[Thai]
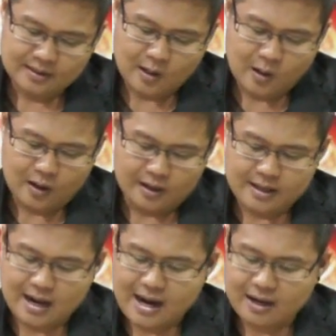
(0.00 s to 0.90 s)
ก็
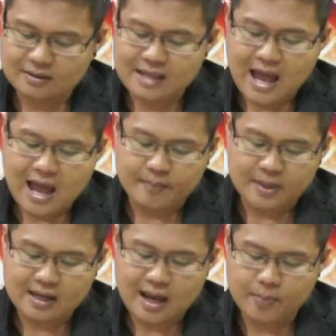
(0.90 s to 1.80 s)
อย่างไรก็ตาม
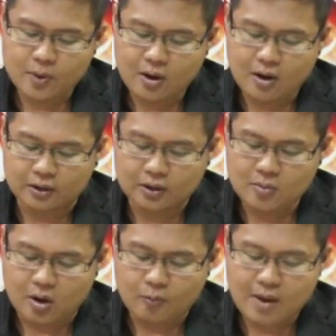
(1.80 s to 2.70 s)
นะครับ ก็ต้อ
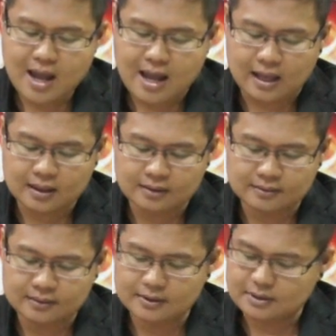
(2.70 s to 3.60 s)
งบอกว่า
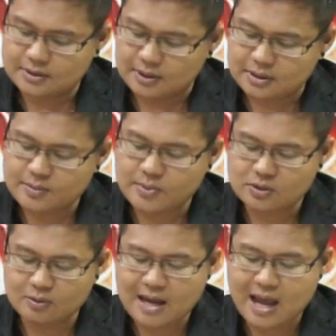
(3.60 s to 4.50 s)
ถึงจะมี
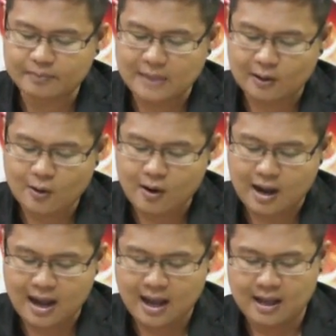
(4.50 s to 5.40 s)
โชคลาภแต่ก็
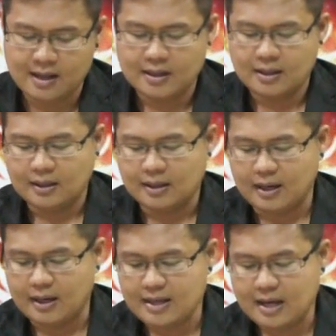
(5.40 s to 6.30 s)

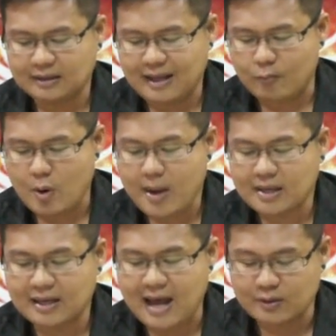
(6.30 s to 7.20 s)
ยังต่ำกว่ามา
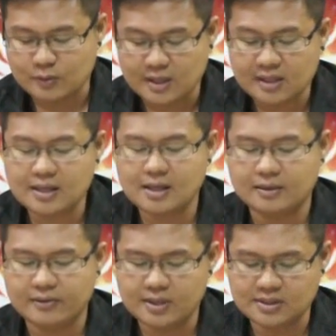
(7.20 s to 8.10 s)
ตรฐานอยู่นิดนึง
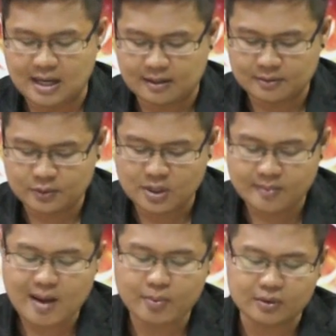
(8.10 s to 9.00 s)
เนื่องจากคุณ
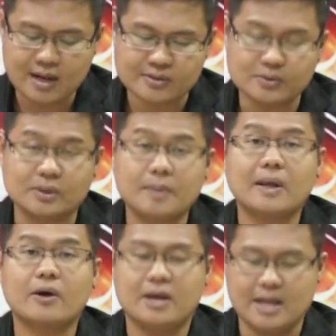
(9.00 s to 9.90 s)
ภาพของดาวศุกร์นั้น
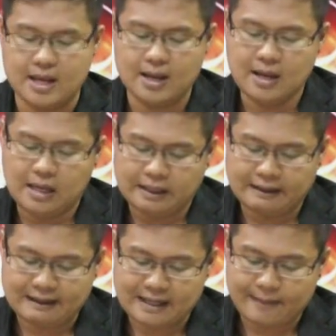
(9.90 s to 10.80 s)
ไม่ค่อยดี
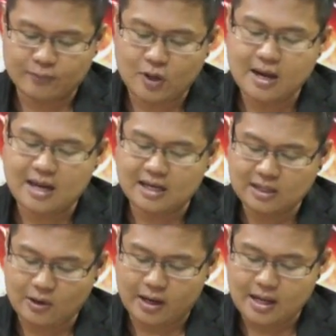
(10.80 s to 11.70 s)
นะครับก็ได้นิ
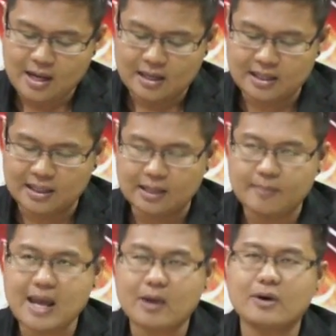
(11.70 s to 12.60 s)
ดหน่อย หรือ
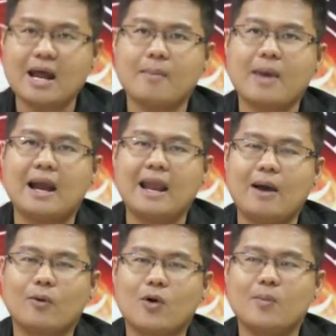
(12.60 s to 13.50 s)
ไม่ก็ได้มา
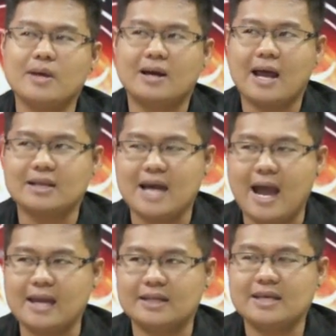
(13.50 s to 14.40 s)
แล้วก็มีราย
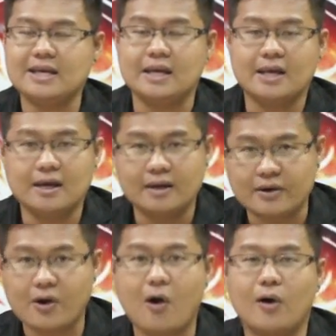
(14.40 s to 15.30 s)
จ่ายที่
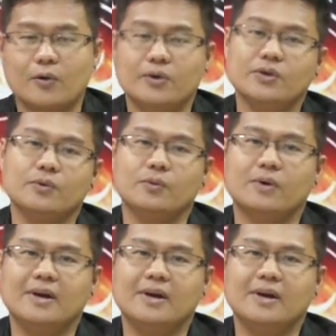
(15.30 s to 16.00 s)
รอคนอยู่